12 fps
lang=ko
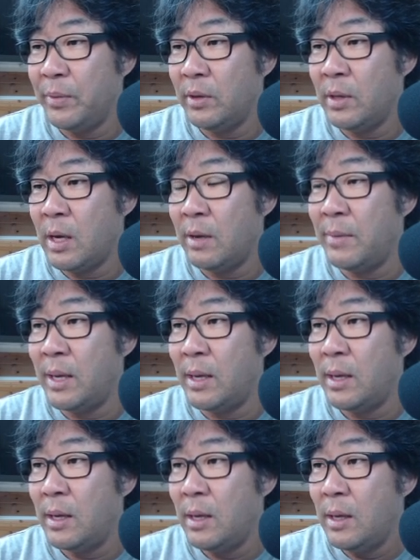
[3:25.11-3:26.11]
그
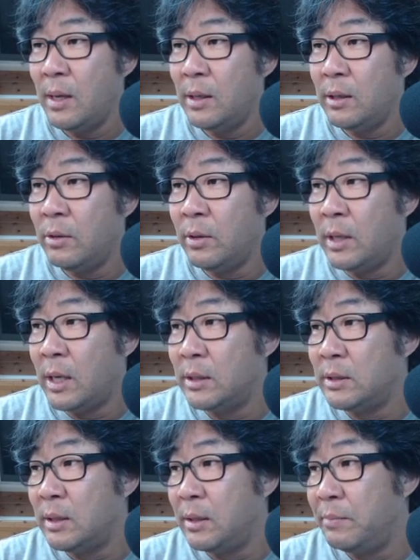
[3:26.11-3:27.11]
다음에 여기다
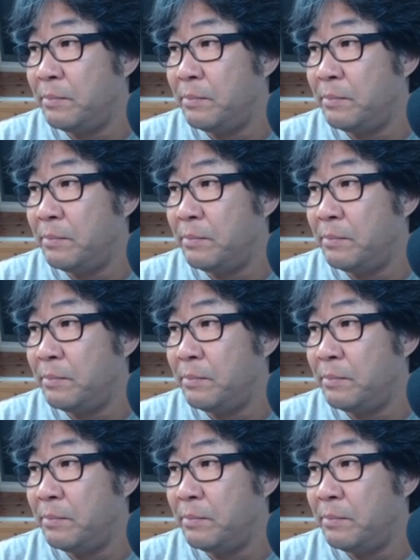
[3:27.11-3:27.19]
이제